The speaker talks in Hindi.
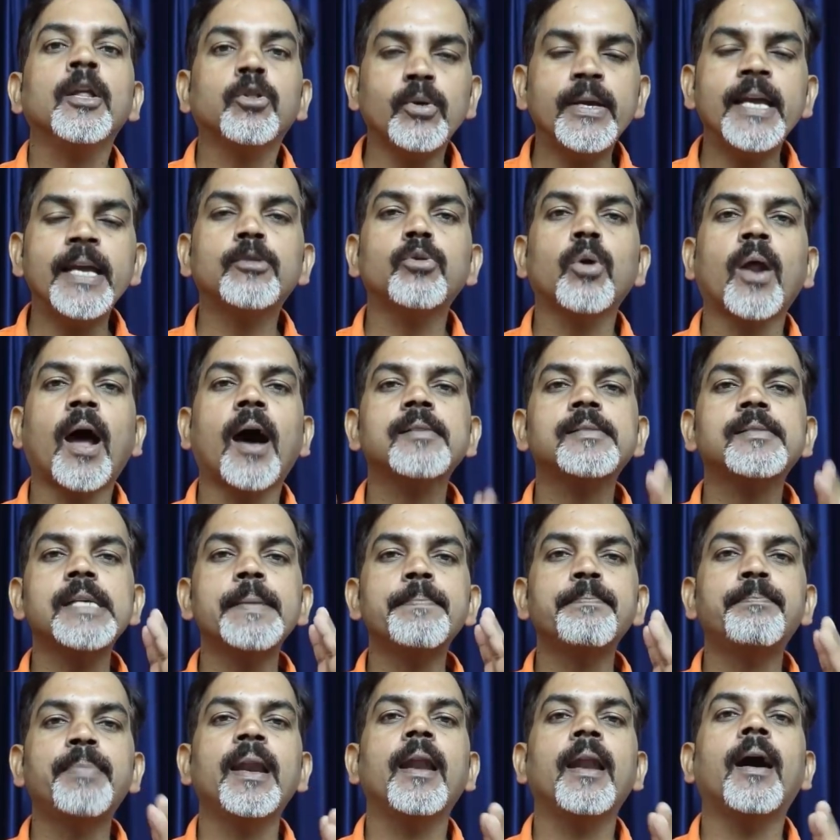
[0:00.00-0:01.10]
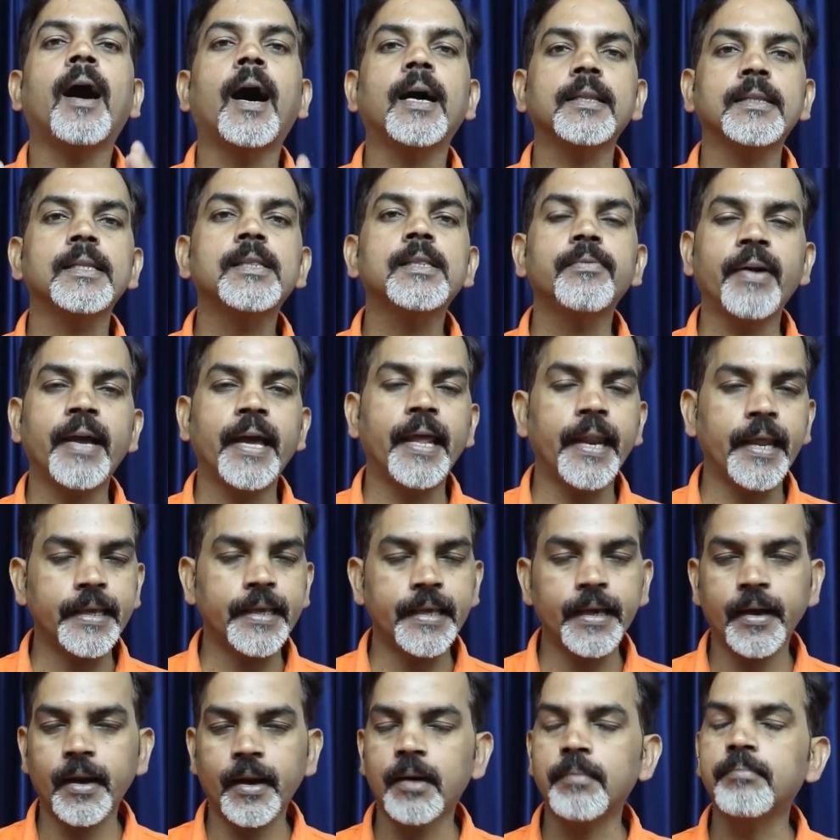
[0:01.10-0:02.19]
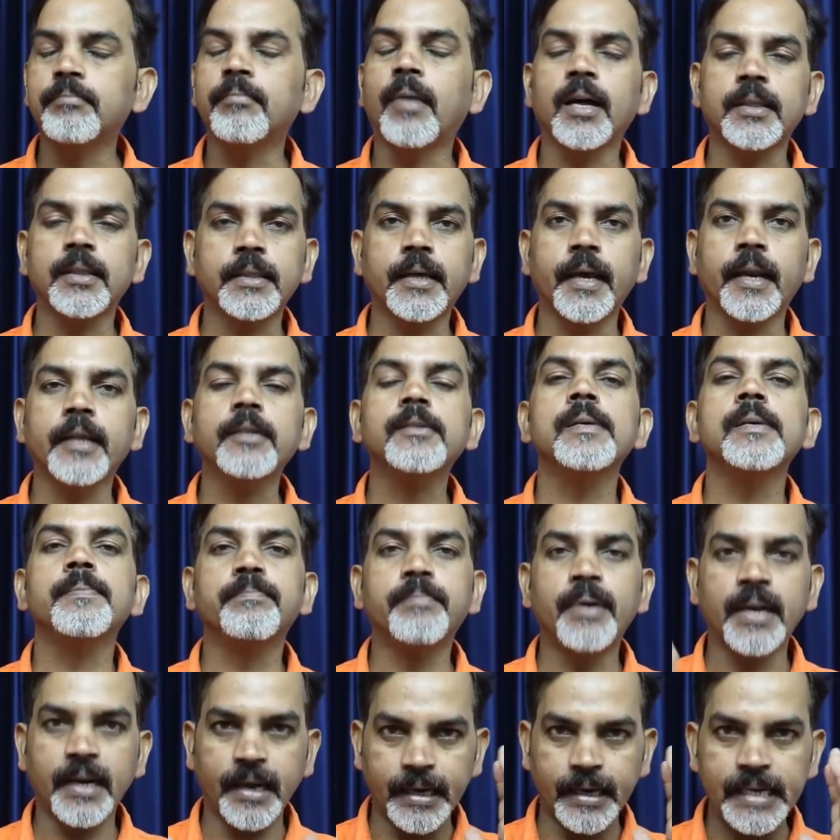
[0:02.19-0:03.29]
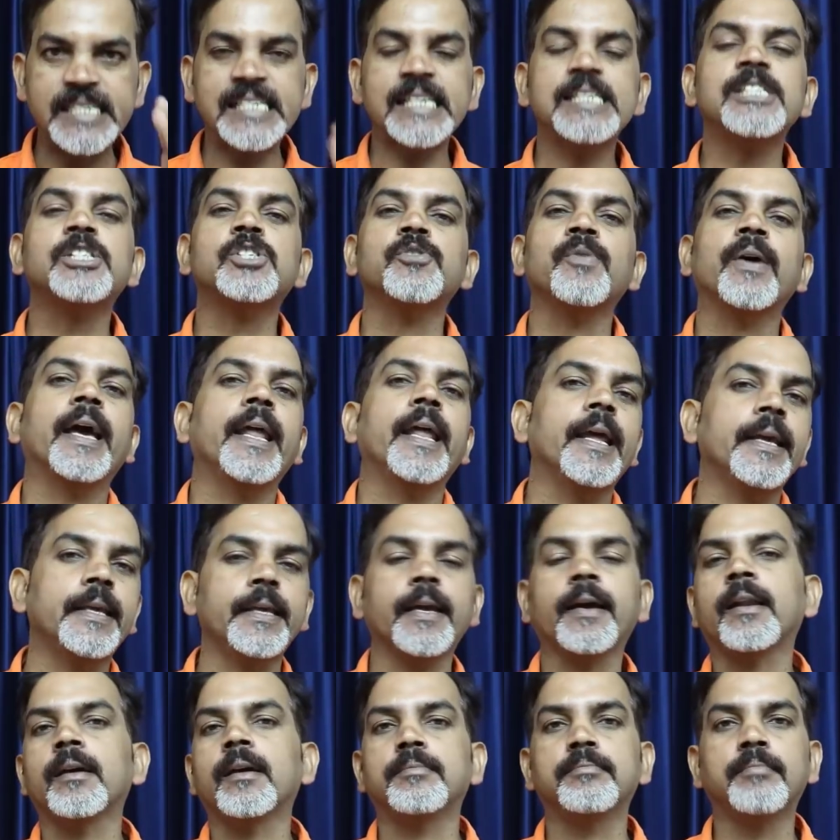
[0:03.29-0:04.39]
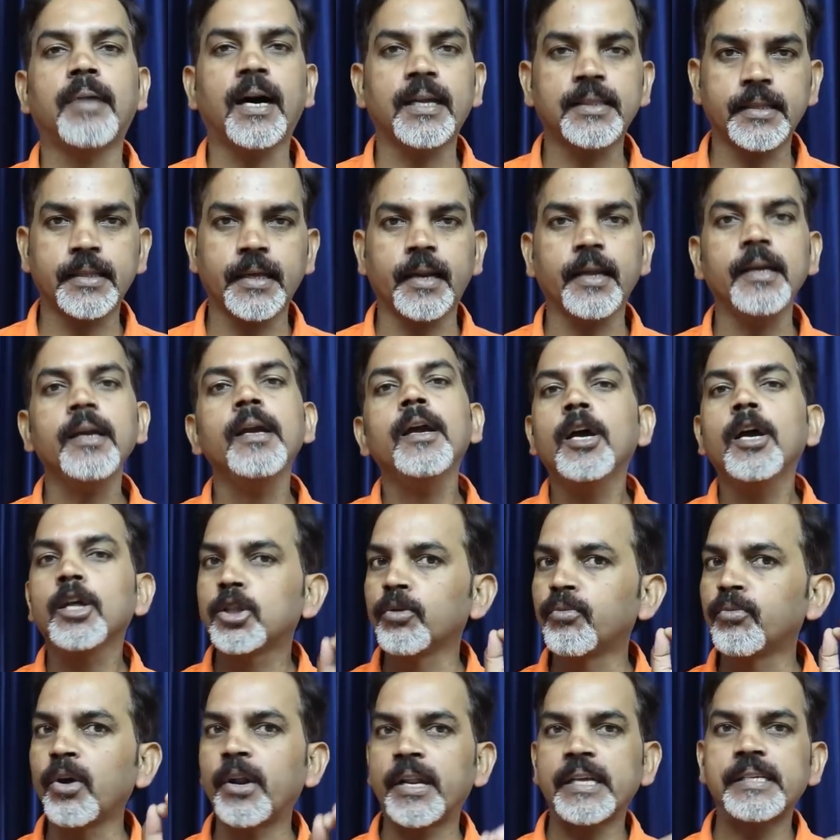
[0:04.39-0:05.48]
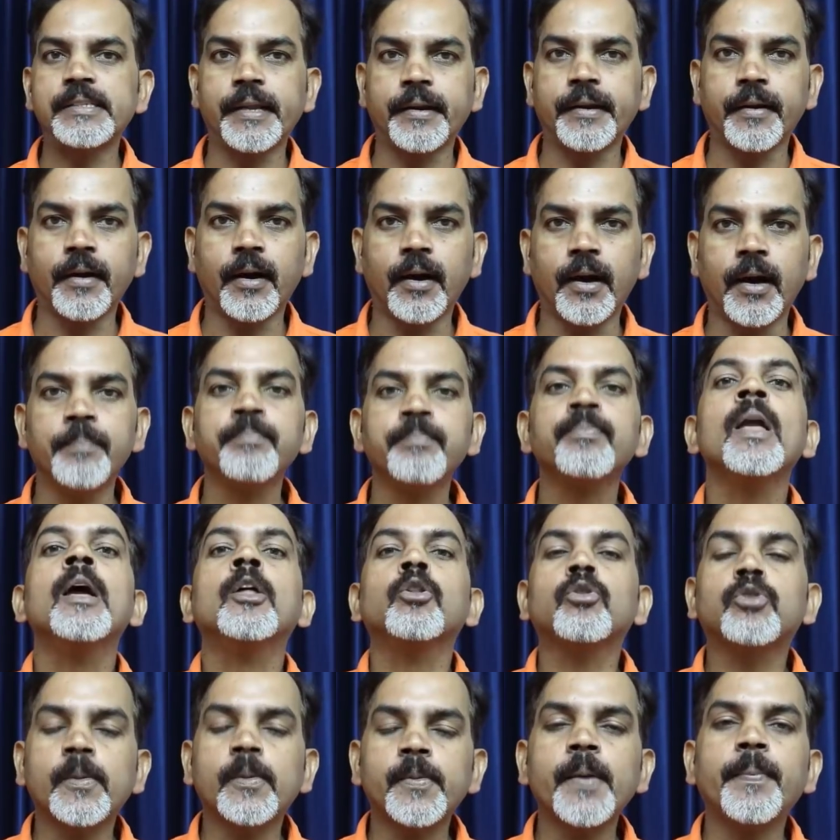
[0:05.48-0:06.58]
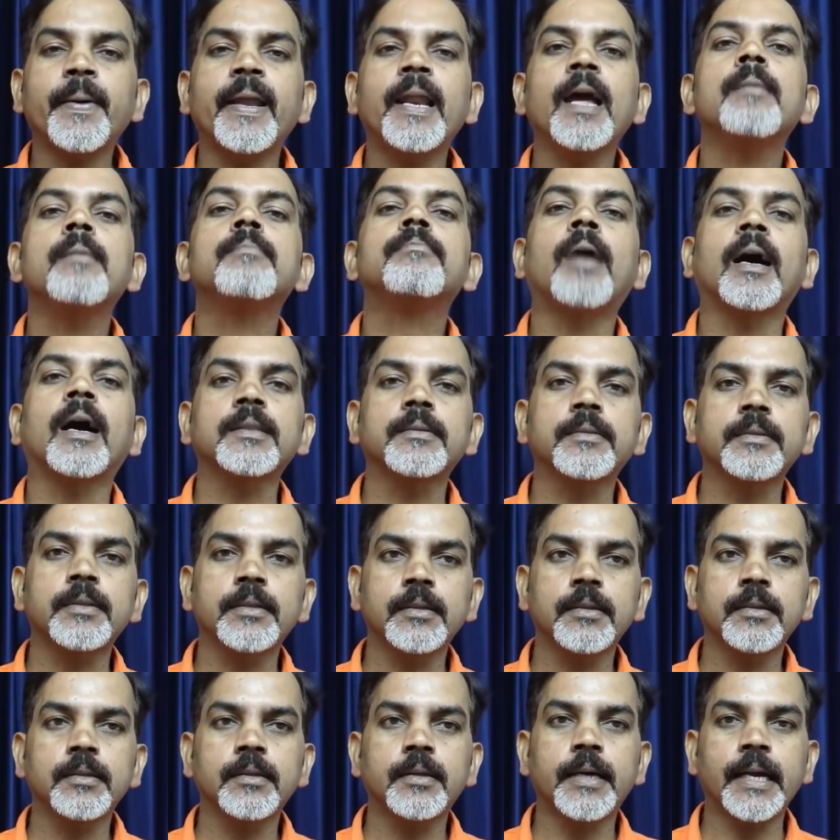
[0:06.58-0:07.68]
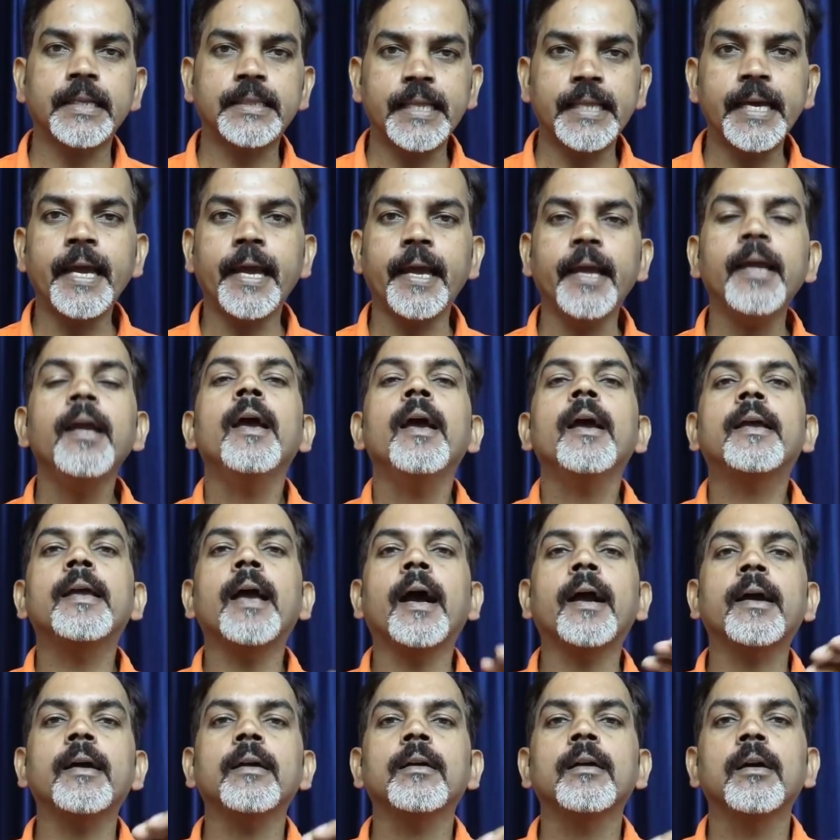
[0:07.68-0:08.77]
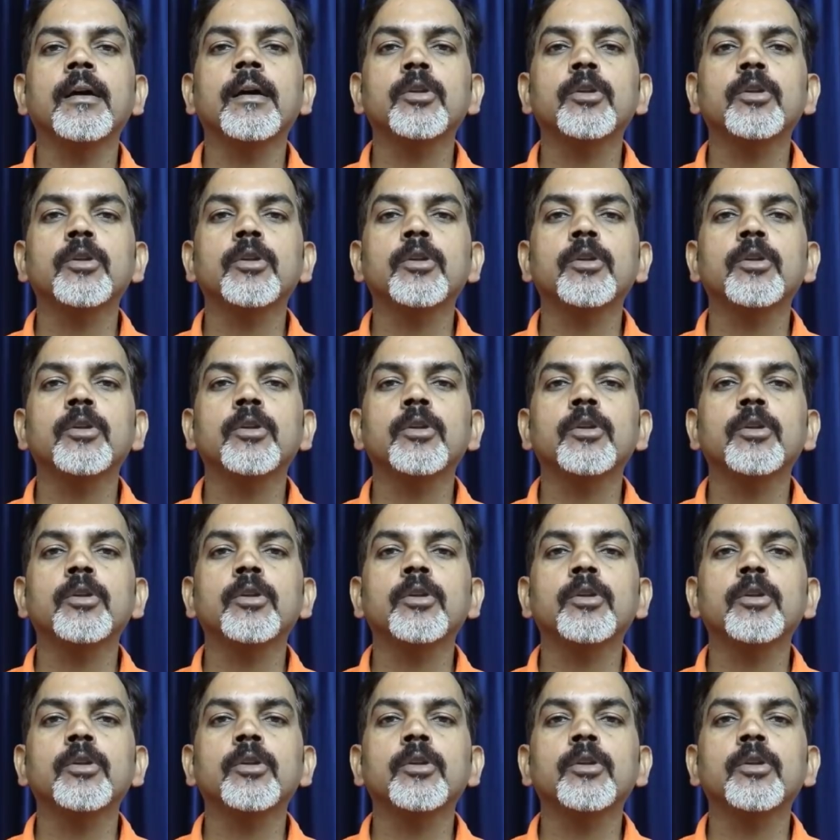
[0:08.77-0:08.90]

तो ये तो रहा सिंपल आदत वगैरह की अगर हम बात करें सिंपल रीजंस वगैरह की अगर हम बात करें तो वो रीज़न रहा तो सबसे पहले हम बात करते हैं कि अग...